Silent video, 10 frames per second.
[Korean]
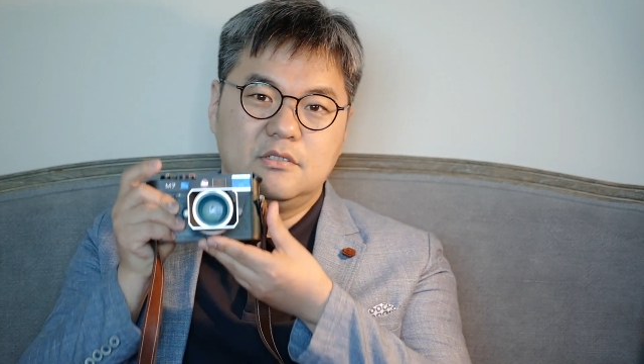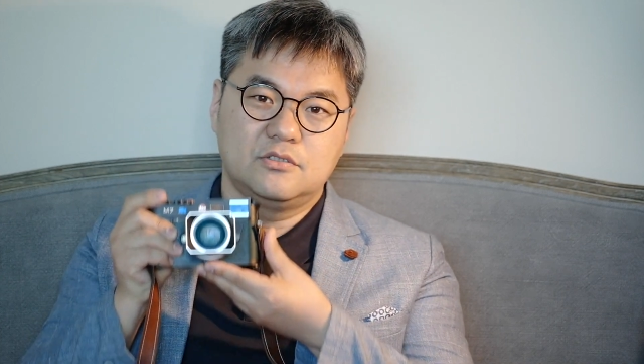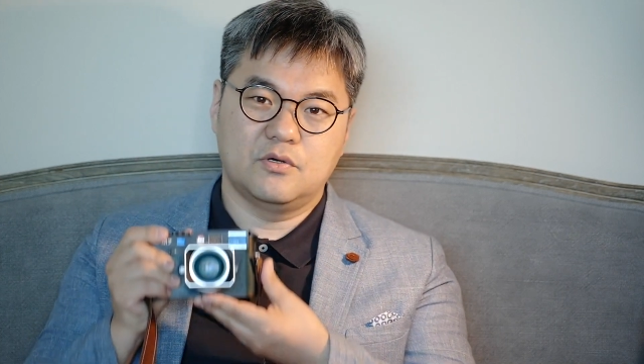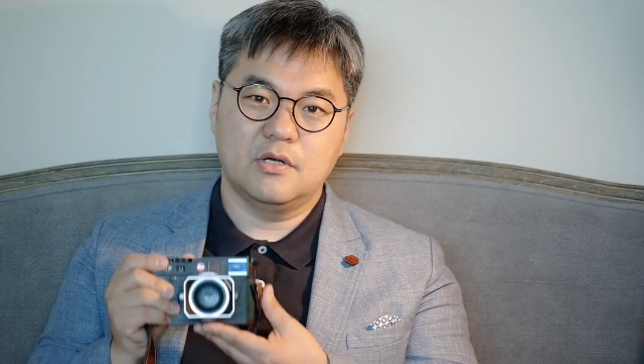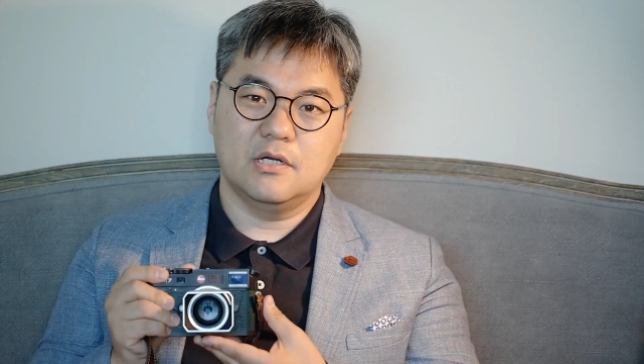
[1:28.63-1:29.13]

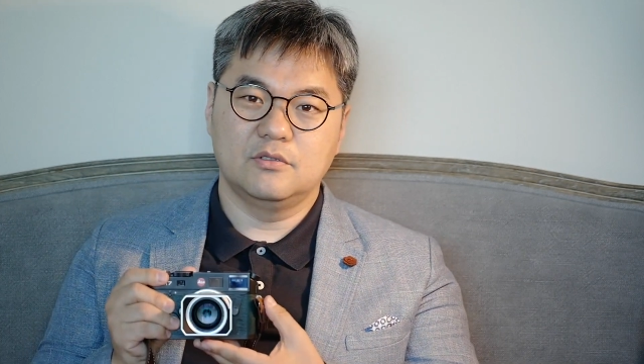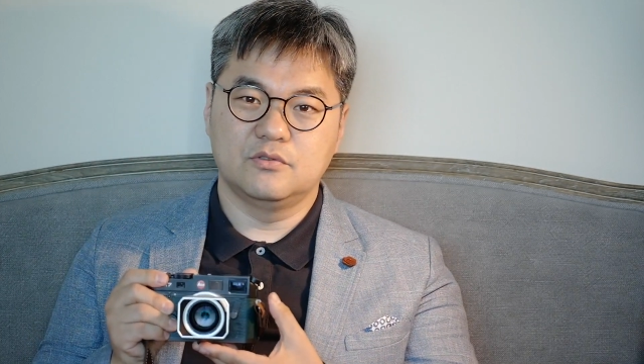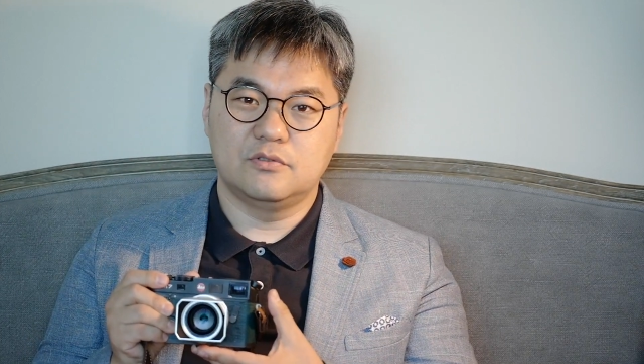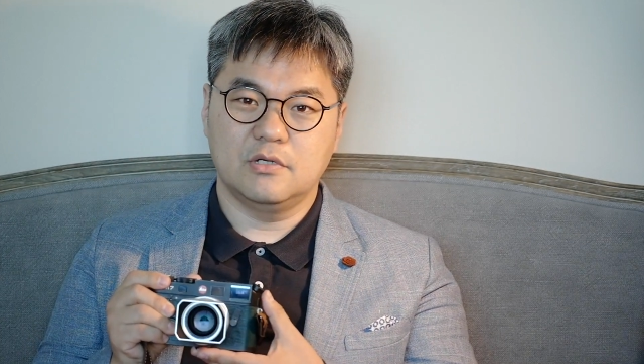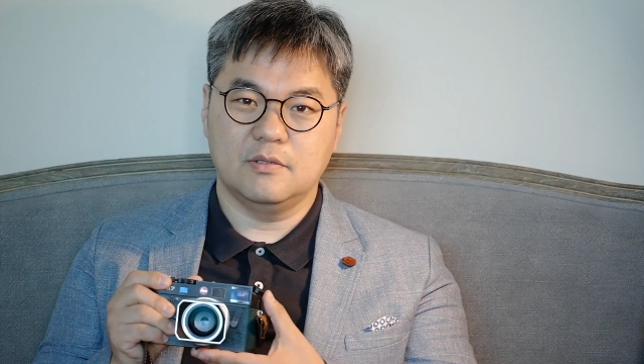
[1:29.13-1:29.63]
정확한
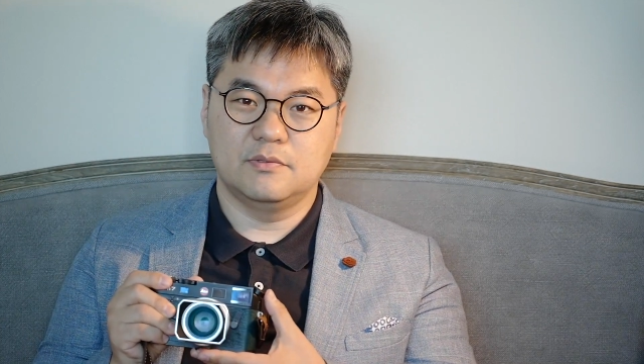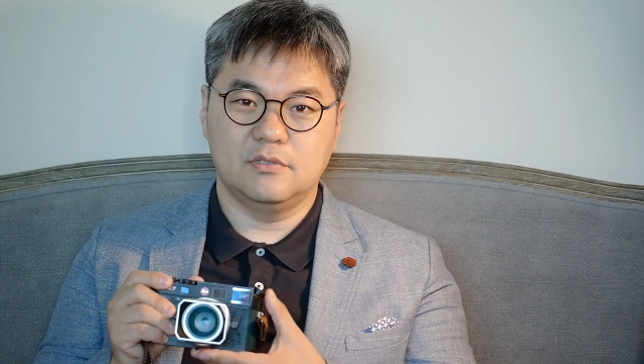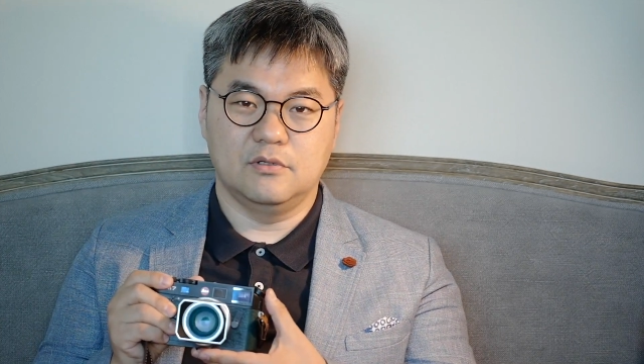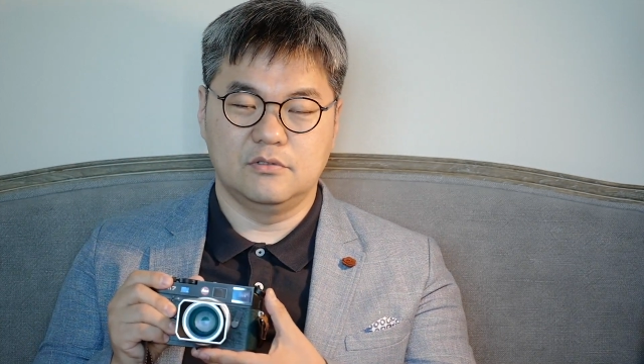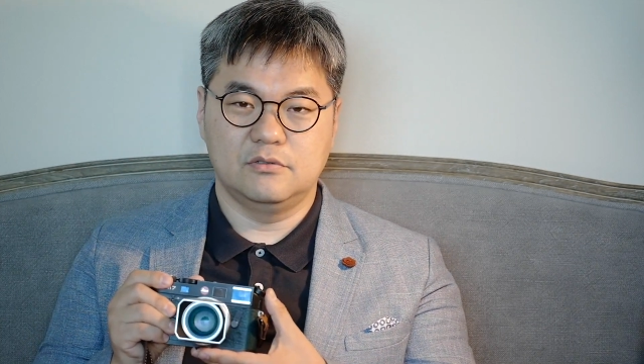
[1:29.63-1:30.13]
노출
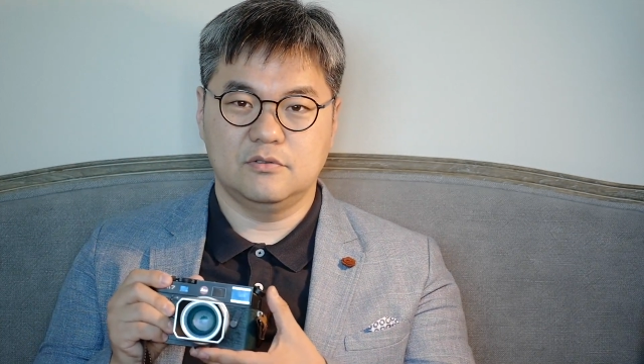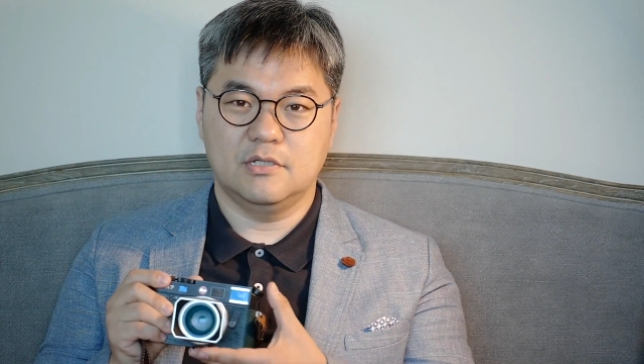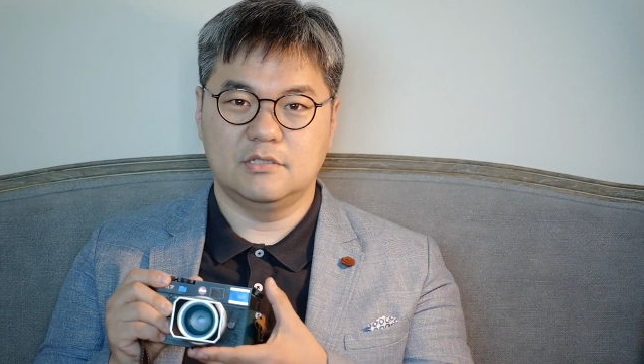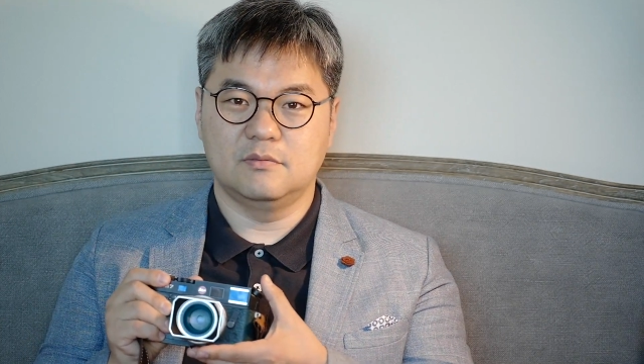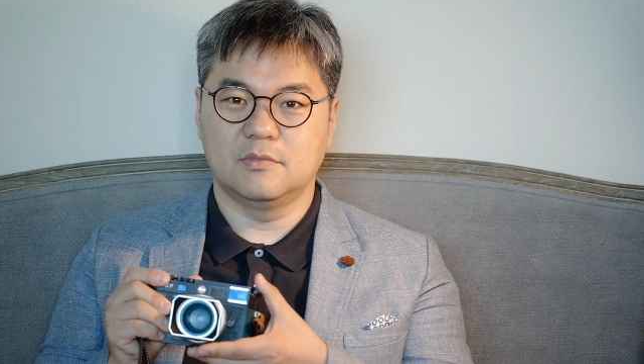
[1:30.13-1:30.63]
값을 얻을
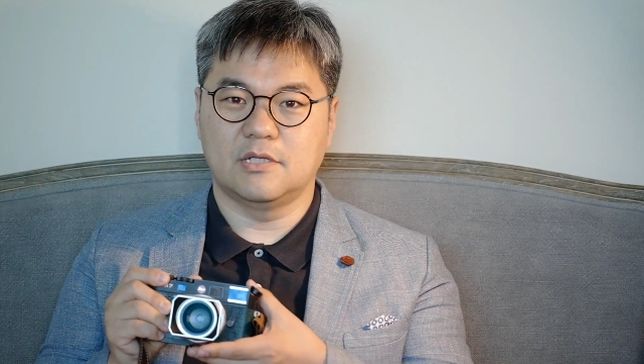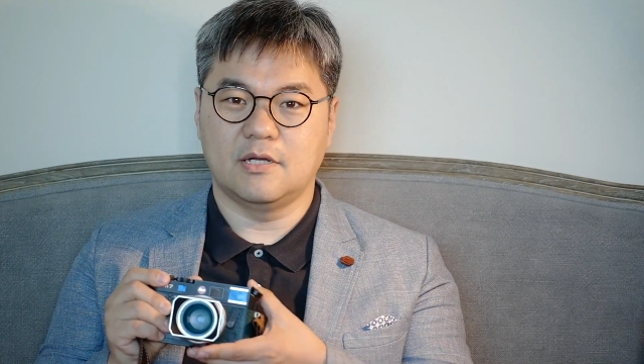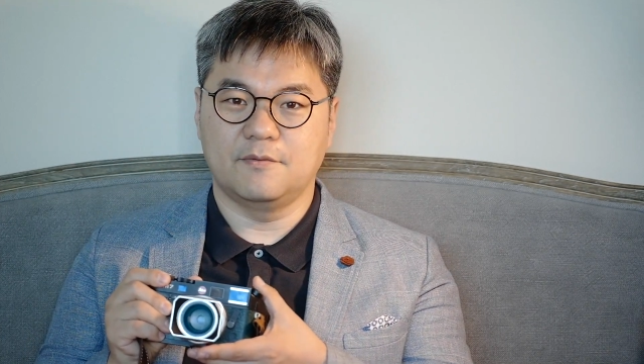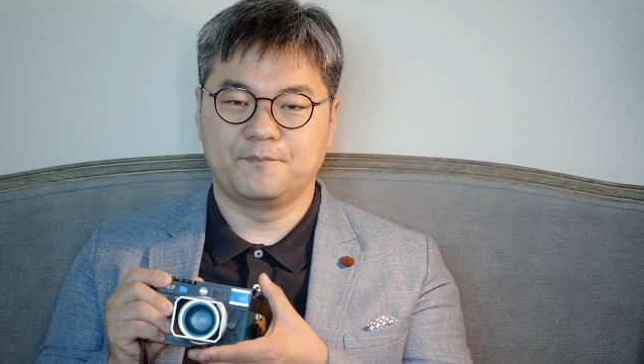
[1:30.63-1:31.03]
수가 있습니다.